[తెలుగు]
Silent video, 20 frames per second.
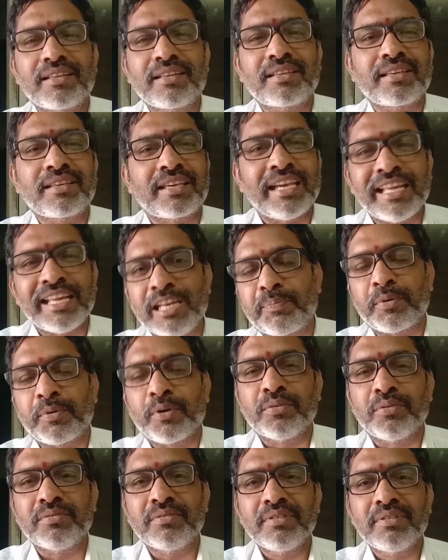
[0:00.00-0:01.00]
కీని e e ఇప్పుడు
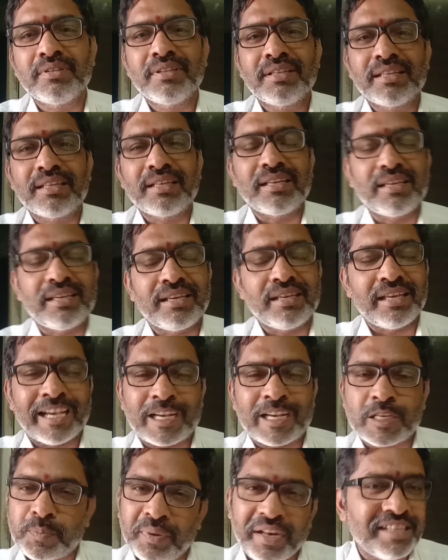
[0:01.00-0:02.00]

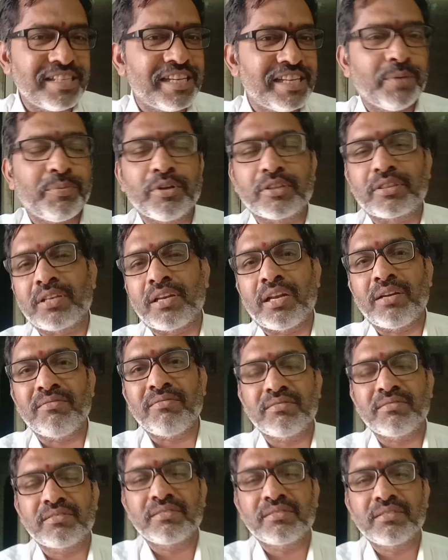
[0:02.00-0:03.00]
ఎక్స్ప్లెయిన్ చేయబోతున్నాను
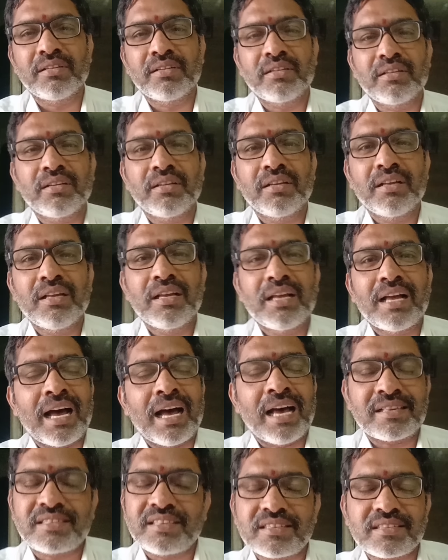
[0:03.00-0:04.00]

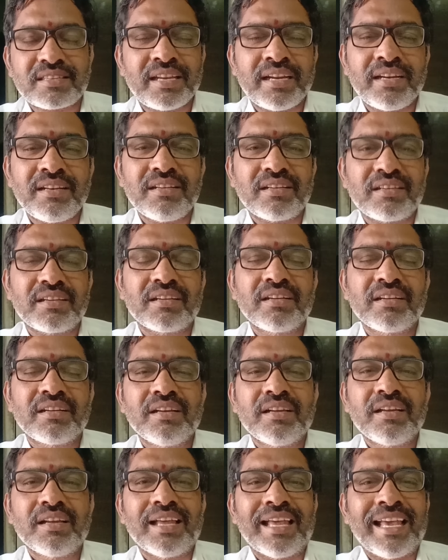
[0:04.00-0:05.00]
అసిస్టెంట్
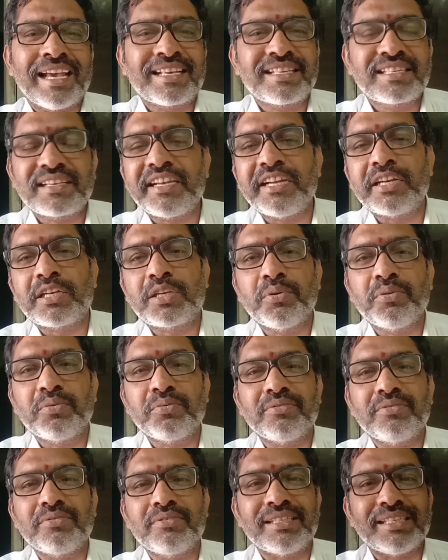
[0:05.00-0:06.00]
ఎగ్జిక్యూటివ్
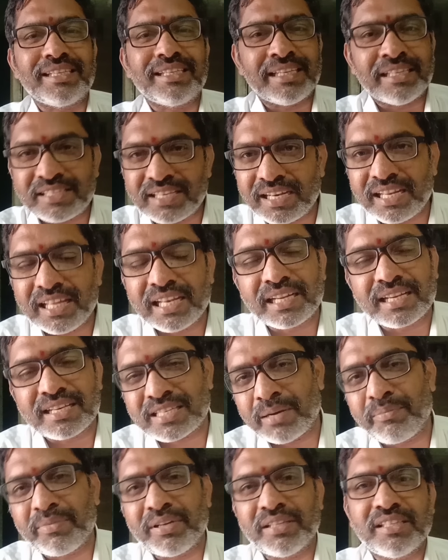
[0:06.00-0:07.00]
ఇంజనీర్కి
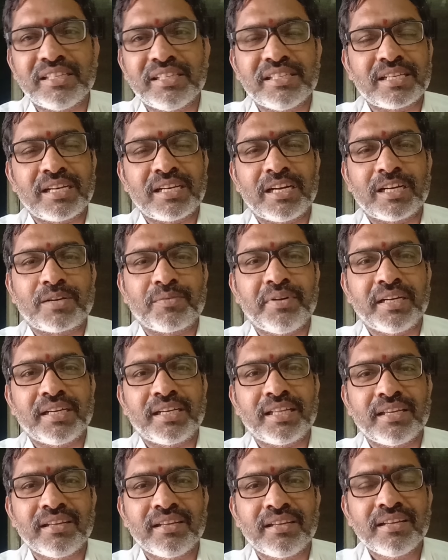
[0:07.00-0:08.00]
సంబంధించినటువంటి
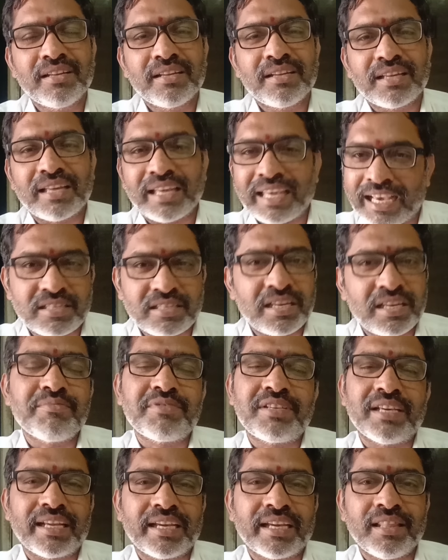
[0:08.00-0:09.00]
ఎగ్జామ్
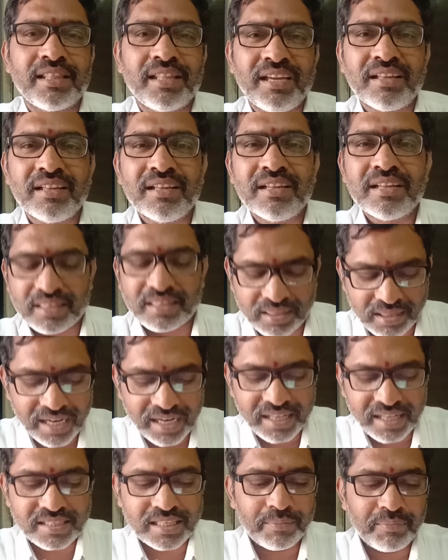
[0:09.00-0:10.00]
జరిగింది
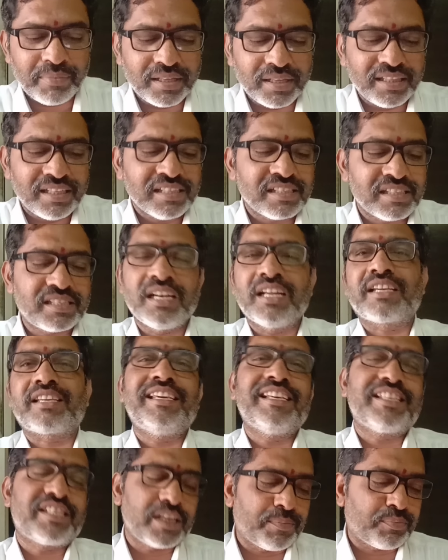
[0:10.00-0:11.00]
దానికి సంబంధించిన కీ
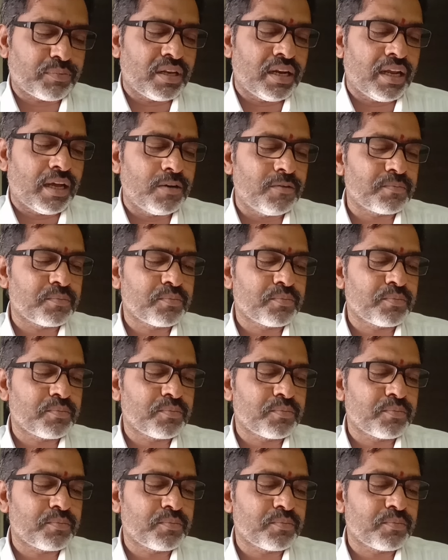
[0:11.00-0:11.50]
చెప్తున్నాను